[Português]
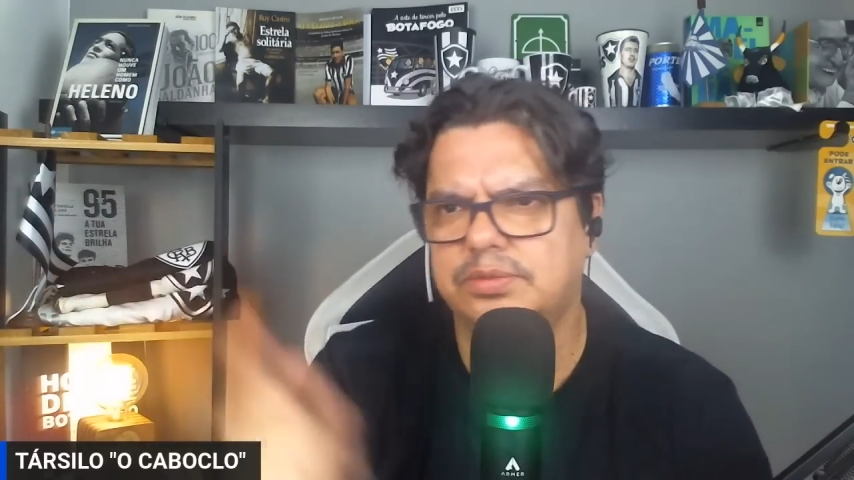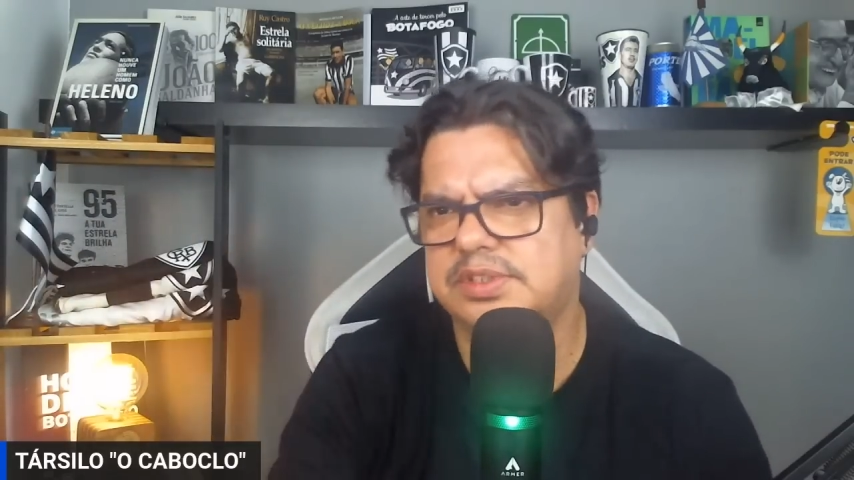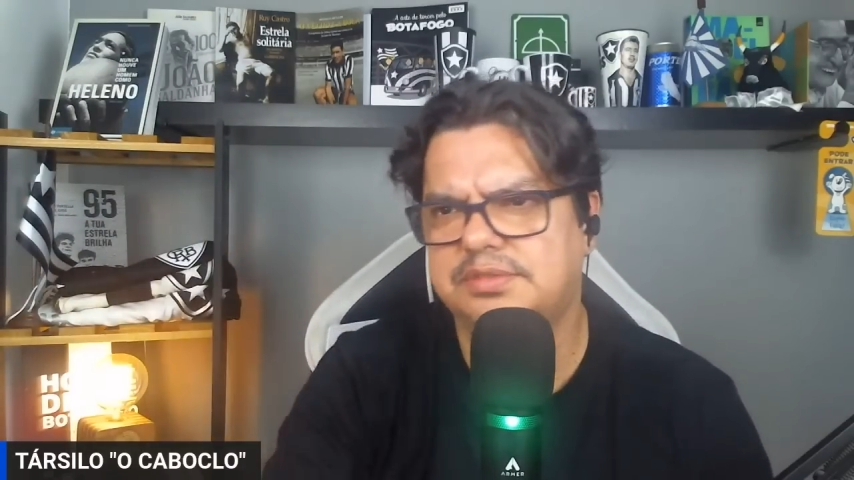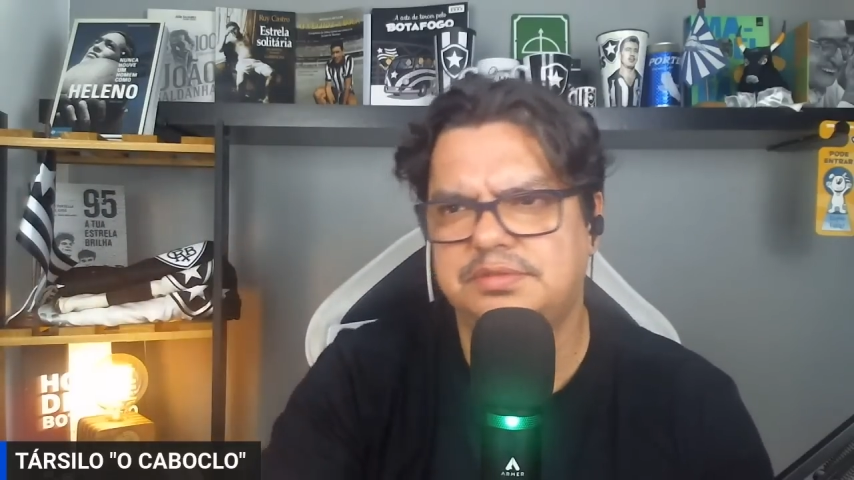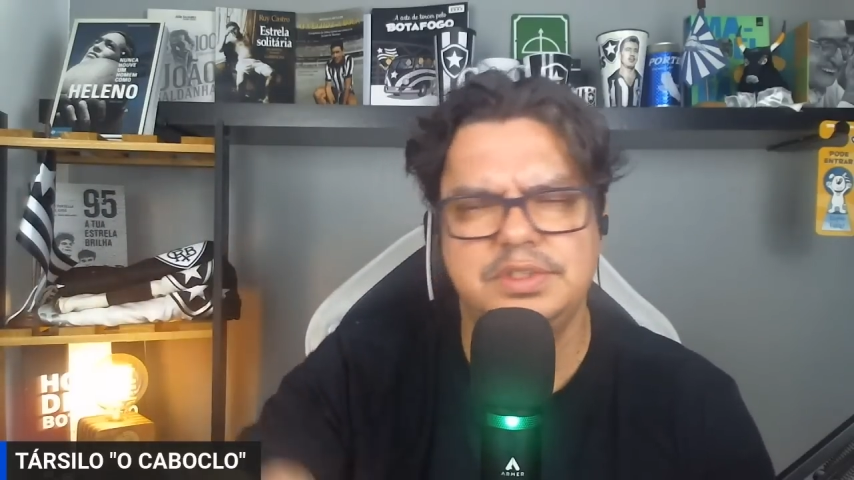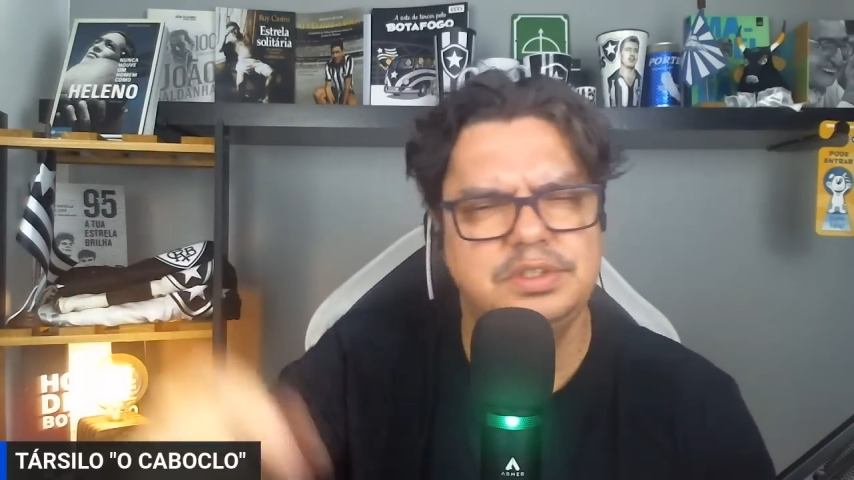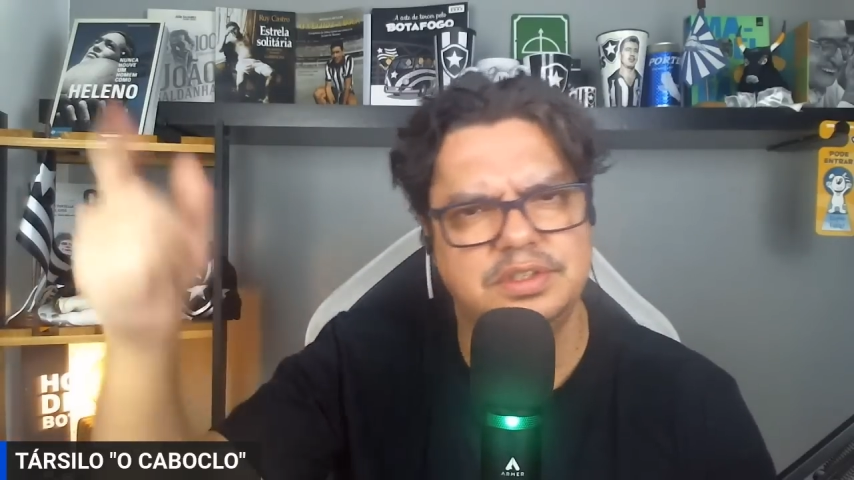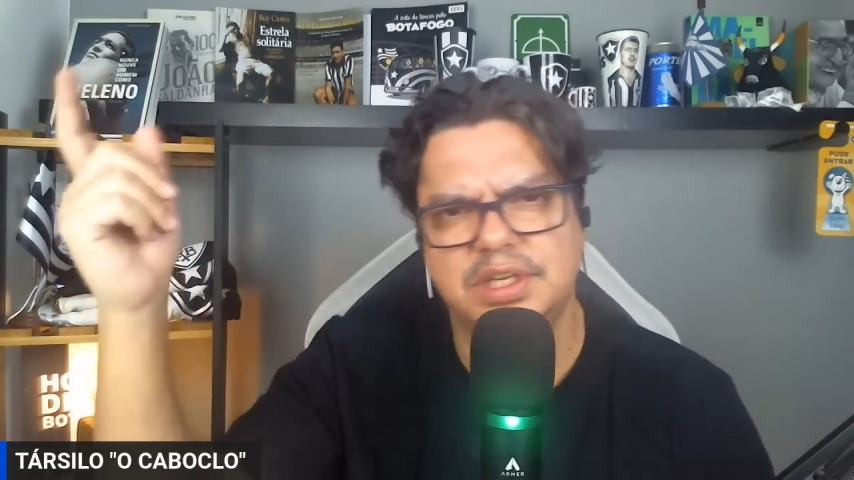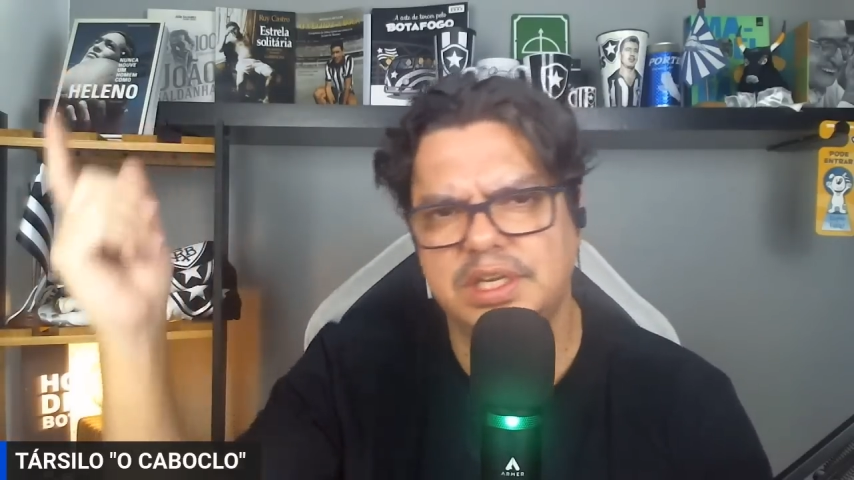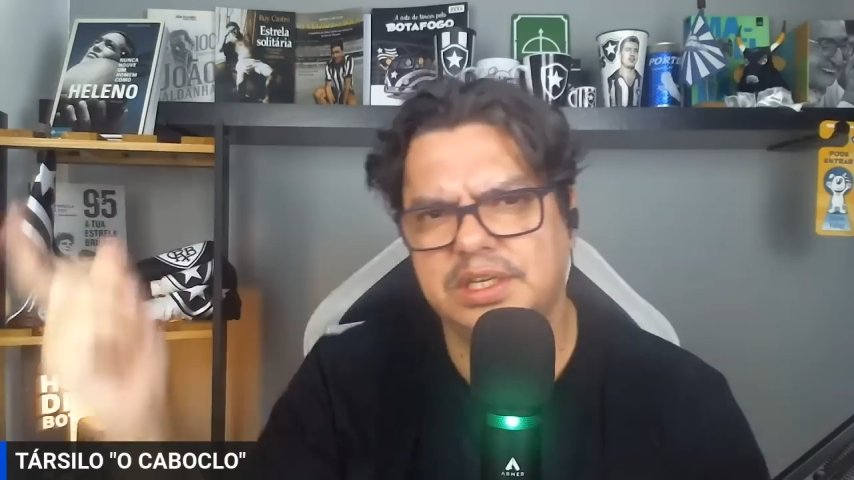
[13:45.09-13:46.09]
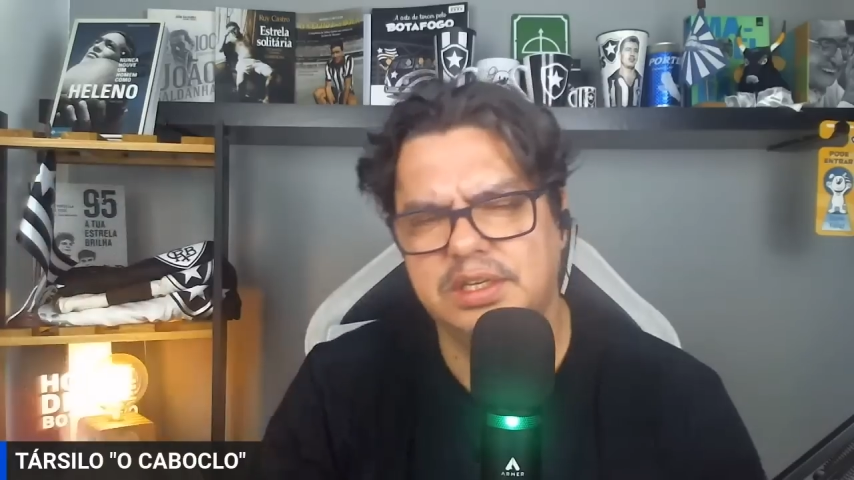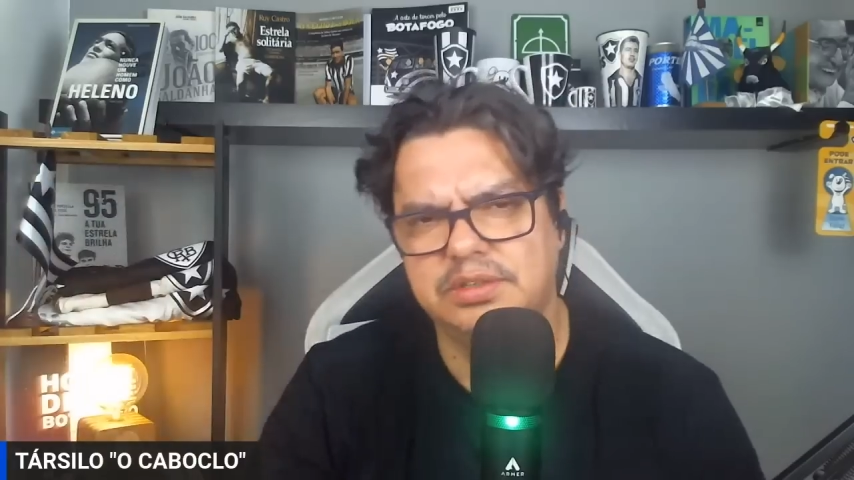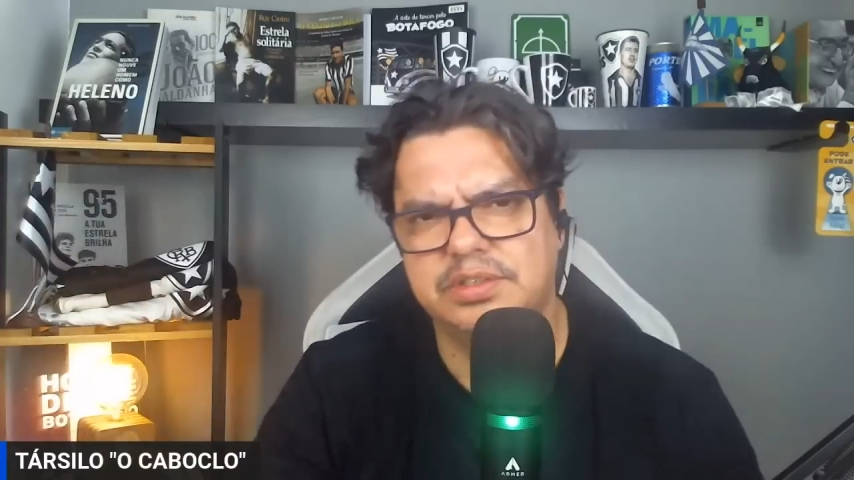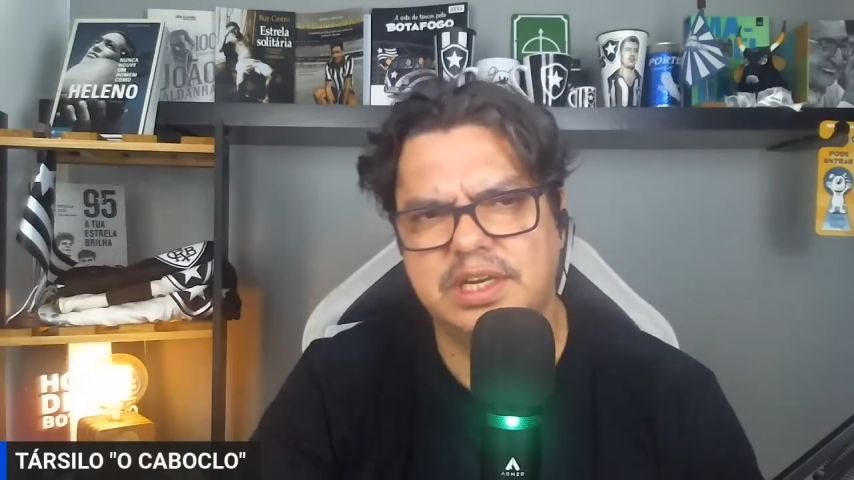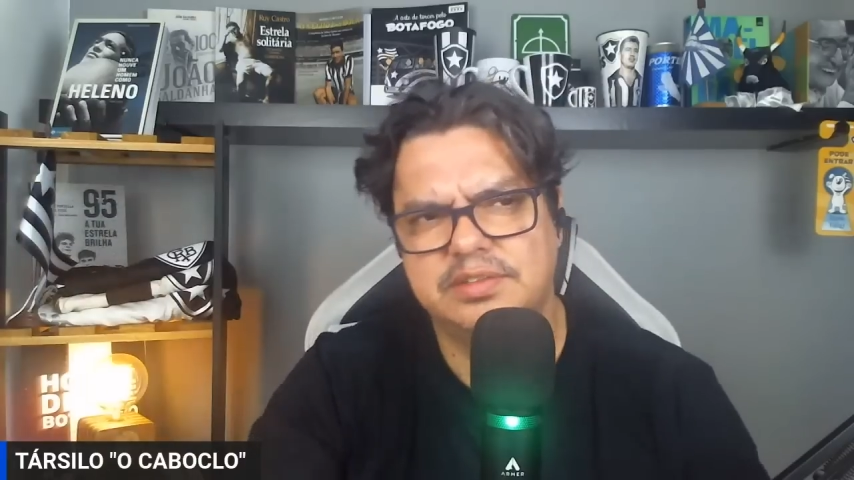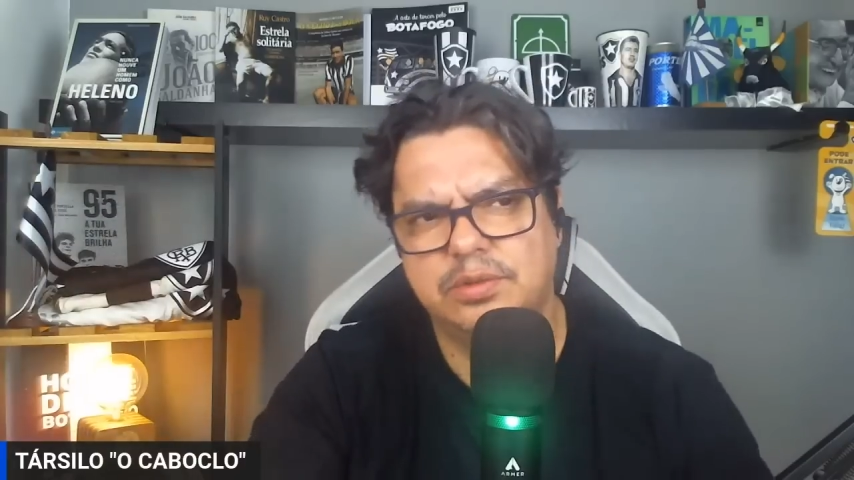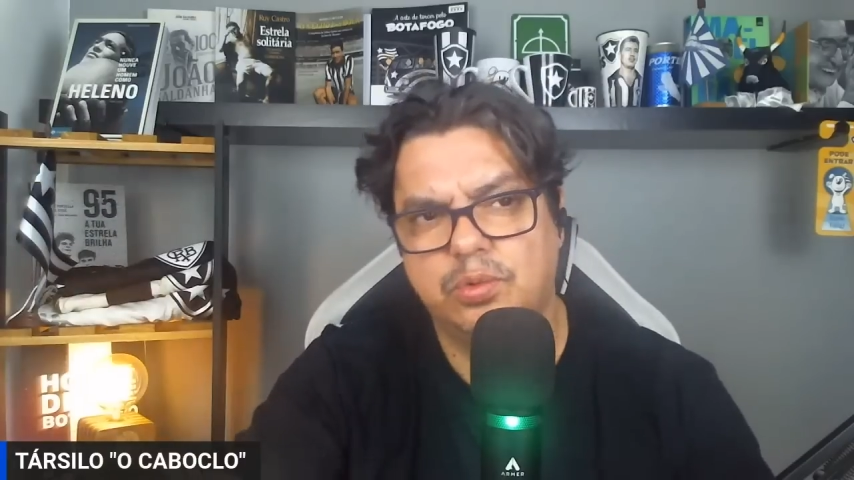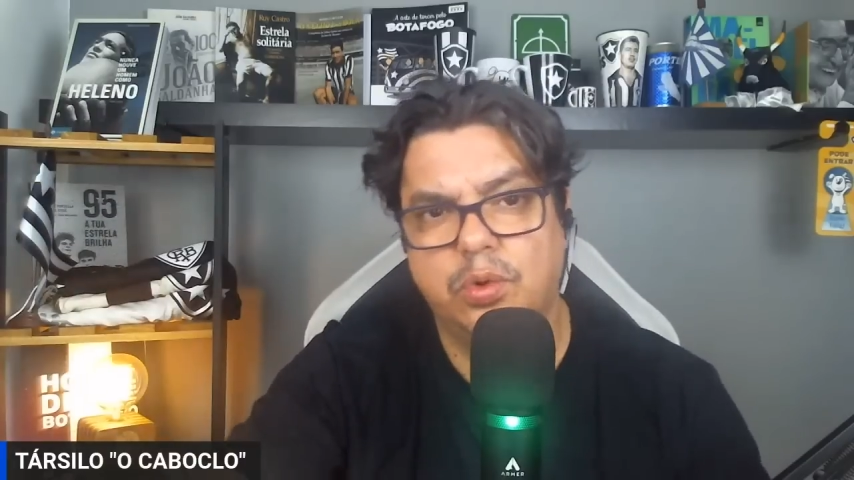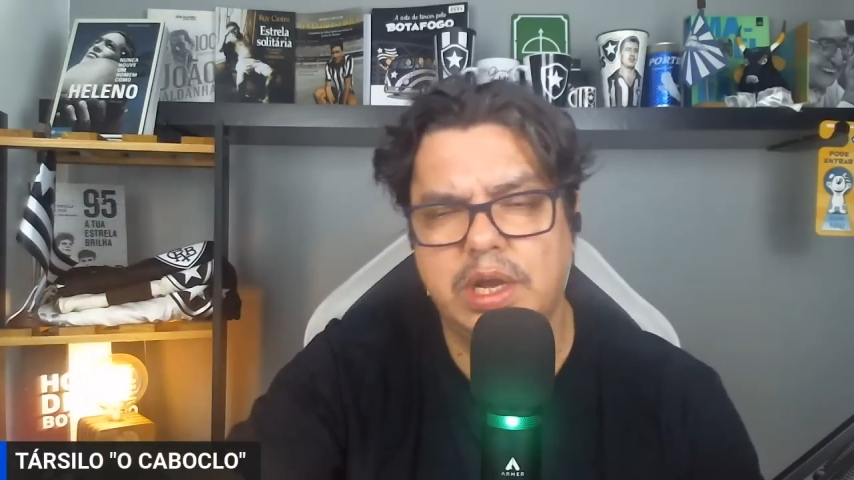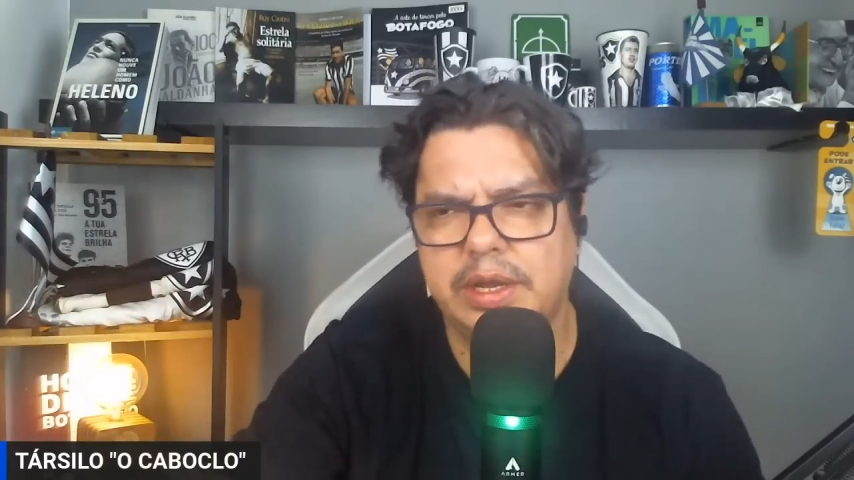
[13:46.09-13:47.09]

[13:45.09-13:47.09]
Kusevich. Os caras estão